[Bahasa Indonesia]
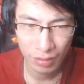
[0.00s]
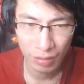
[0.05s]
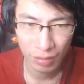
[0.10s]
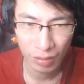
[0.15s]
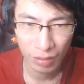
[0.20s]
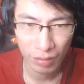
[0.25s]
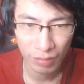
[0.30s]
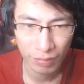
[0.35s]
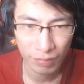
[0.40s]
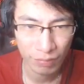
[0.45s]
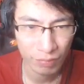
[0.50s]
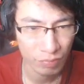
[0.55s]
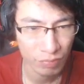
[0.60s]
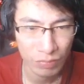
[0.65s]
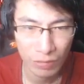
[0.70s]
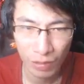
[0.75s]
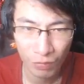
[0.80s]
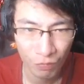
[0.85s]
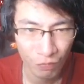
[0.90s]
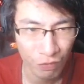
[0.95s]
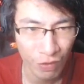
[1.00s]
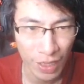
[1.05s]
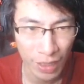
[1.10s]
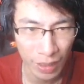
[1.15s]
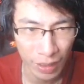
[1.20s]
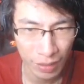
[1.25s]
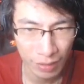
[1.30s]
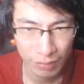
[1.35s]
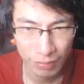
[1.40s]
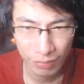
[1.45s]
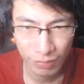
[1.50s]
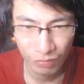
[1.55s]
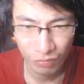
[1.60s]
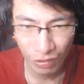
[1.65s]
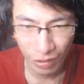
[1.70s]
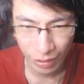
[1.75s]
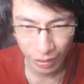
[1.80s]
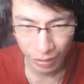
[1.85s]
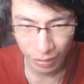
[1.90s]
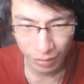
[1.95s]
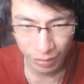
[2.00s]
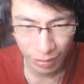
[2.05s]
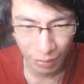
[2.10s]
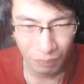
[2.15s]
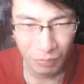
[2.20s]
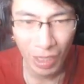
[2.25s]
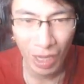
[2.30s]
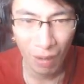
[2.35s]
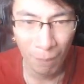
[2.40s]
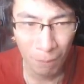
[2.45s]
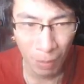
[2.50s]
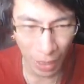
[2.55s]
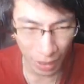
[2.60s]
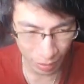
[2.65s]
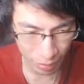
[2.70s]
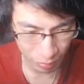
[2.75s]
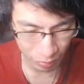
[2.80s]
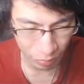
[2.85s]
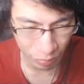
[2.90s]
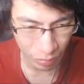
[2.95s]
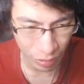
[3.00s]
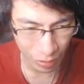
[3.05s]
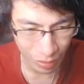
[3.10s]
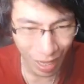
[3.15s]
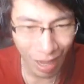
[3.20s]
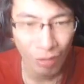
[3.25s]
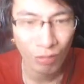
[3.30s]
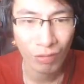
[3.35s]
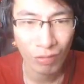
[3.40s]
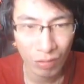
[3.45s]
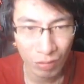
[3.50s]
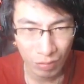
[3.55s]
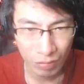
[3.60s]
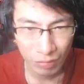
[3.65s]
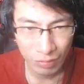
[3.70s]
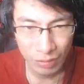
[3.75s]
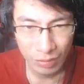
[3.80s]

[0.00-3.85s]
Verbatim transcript: Eh, fuck it, fuck it. Game yang ngebug, gue udah tahu kok.